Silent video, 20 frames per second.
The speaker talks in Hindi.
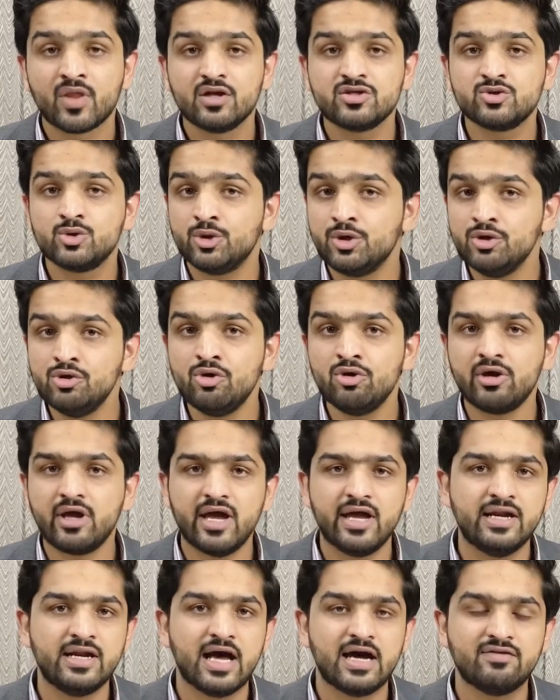सुन्नियों के
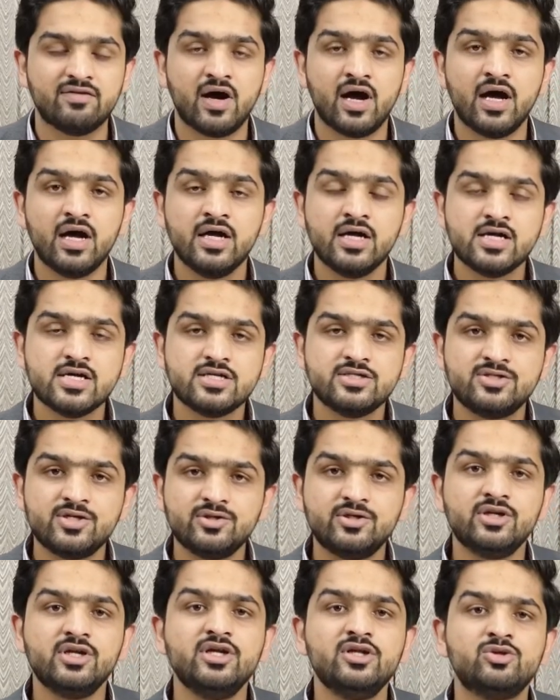अलावा
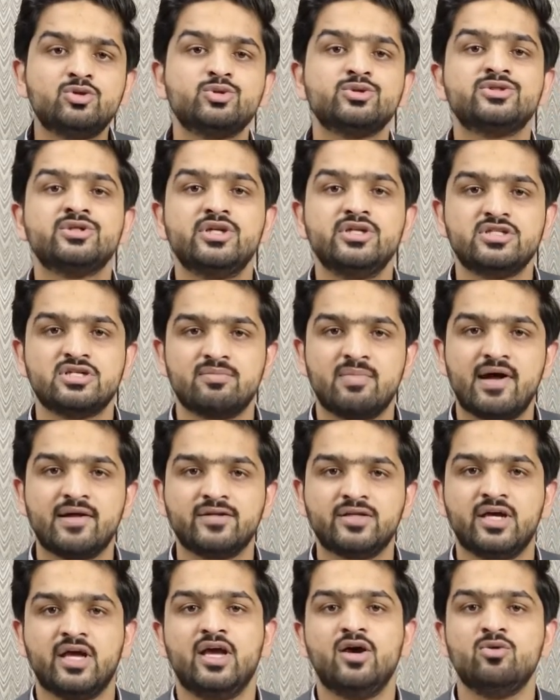जितनी दूसरी
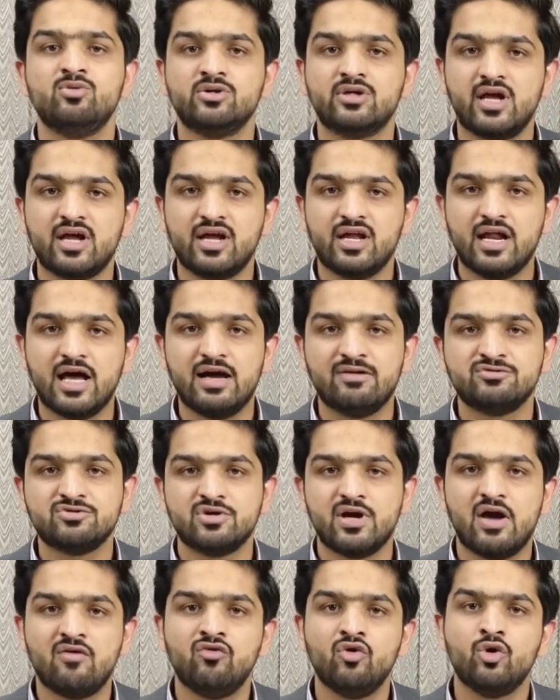जमातें हैं उनके खिलाफ
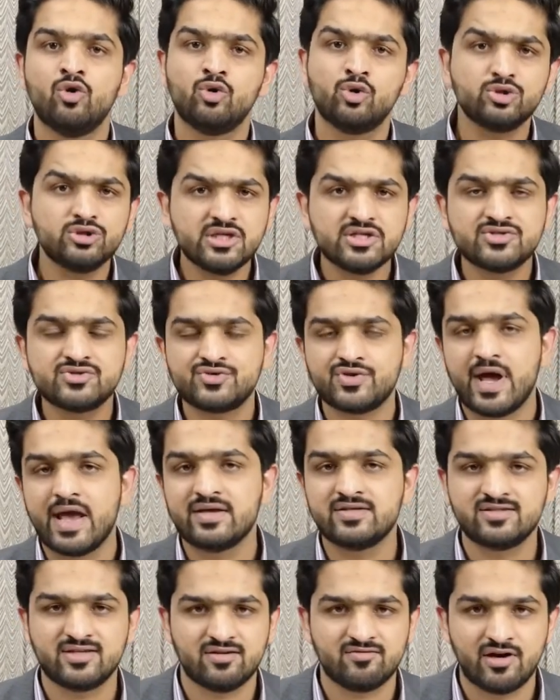जो है वो खुद ही
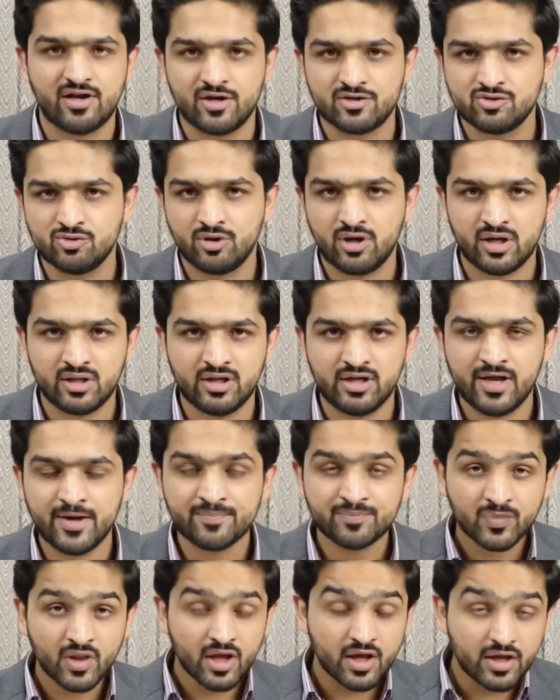स्ट्राइक्स करवाना शुरू कर दी
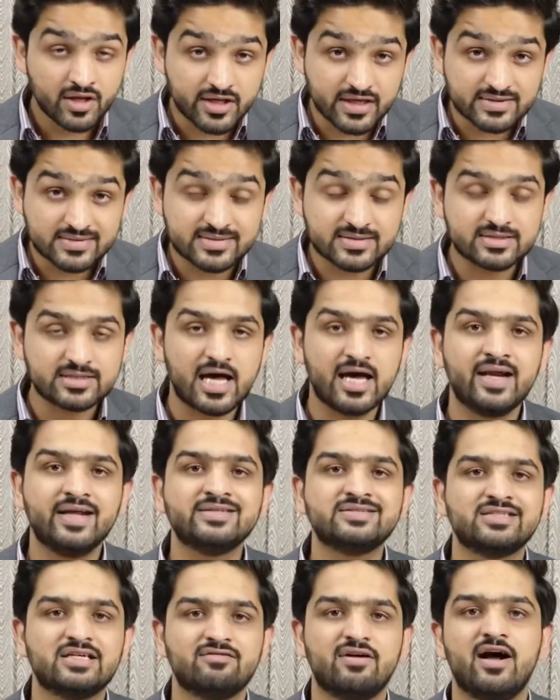हैं ये
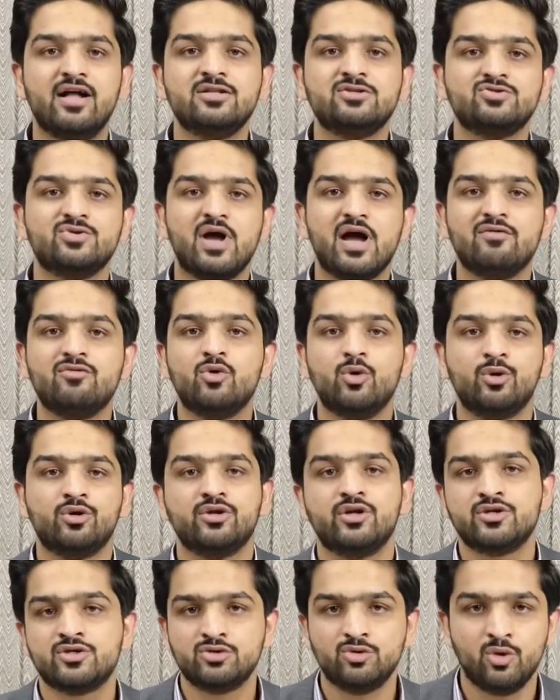सारे सवाल जो है वो
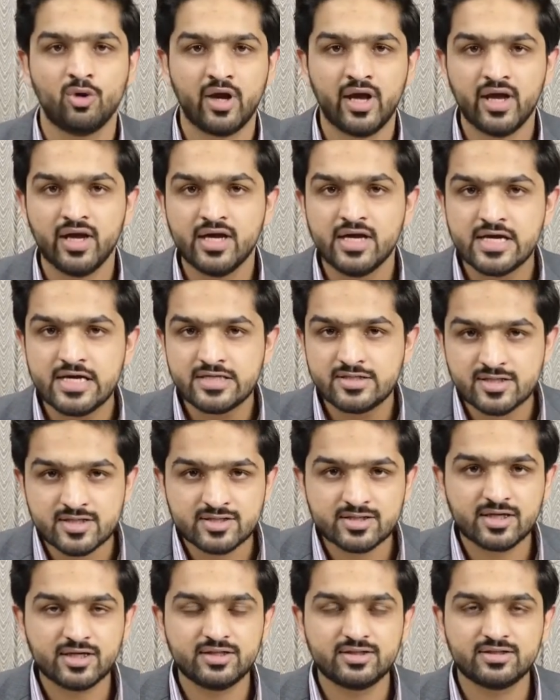उठना शुरू हो गए हैं
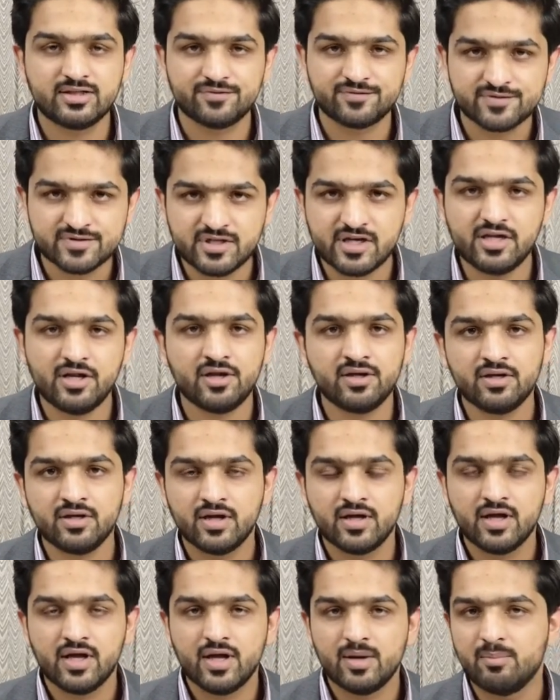जिसकी तफसीला
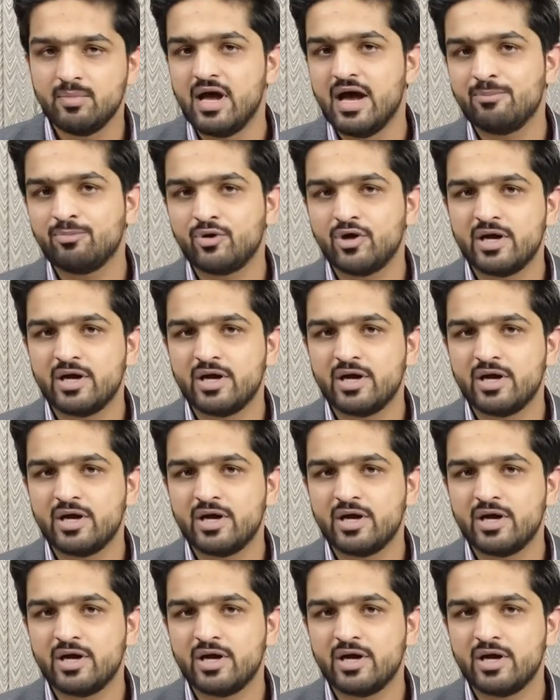मैं आपको